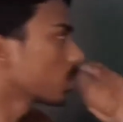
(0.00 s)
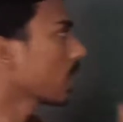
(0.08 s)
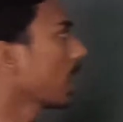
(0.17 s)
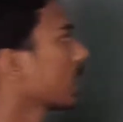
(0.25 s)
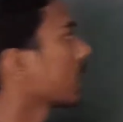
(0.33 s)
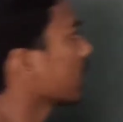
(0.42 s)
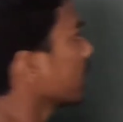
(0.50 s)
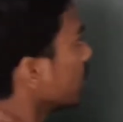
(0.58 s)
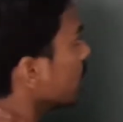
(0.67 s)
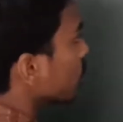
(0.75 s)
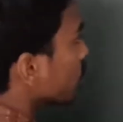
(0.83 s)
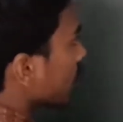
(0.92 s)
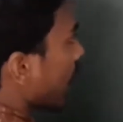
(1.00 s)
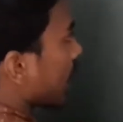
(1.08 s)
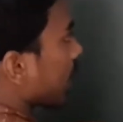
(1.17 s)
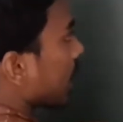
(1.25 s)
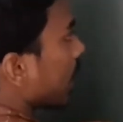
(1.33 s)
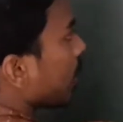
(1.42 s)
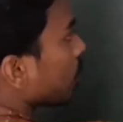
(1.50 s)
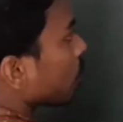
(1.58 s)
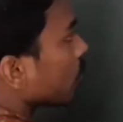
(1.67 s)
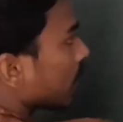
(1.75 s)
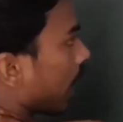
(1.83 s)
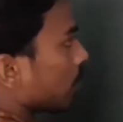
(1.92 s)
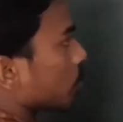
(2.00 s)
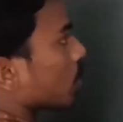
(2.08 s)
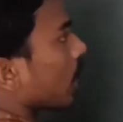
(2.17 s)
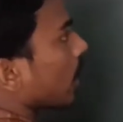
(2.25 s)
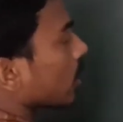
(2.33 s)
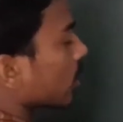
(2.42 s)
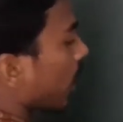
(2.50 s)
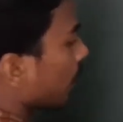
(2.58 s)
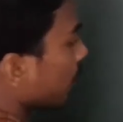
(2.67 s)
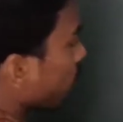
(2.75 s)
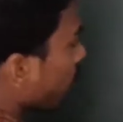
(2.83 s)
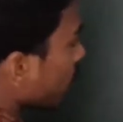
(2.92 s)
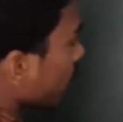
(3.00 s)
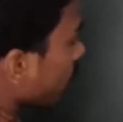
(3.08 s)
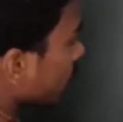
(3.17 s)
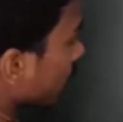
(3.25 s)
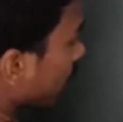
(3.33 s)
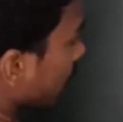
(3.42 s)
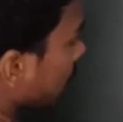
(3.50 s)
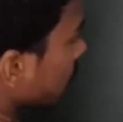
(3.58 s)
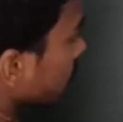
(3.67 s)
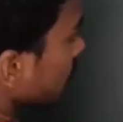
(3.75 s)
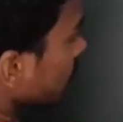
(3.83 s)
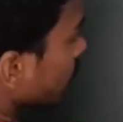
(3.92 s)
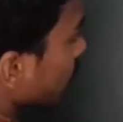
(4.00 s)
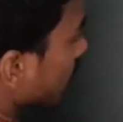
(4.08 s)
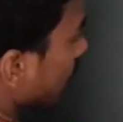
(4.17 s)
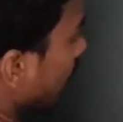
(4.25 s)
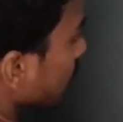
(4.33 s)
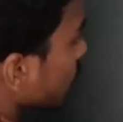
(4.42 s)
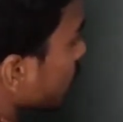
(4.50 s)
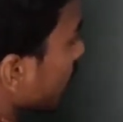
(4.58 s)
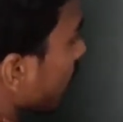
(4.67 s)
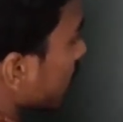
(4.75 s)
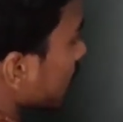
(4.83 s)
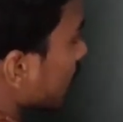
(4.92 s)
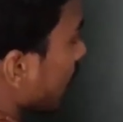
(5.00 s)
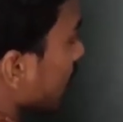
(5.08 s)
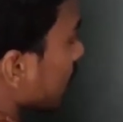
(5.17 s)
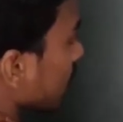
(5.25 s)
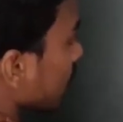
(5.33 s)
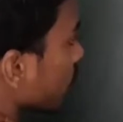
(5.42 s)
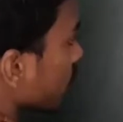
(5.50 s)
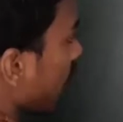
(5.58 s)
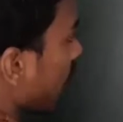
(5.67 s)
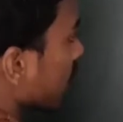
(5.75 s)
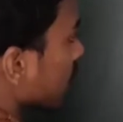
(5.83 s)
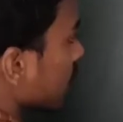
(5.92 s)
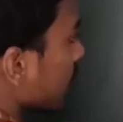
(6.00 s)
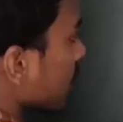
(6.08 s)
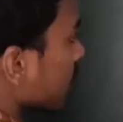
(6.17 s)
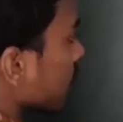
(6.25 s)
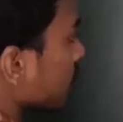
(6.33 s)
में तो क्या करें तो क्या करना है हमको ग्राम तुल्यांक का भी फॉर्मूला होता है तो ग्राम तुल्यांक निकालने के लिए हम लोग क्या करते हैं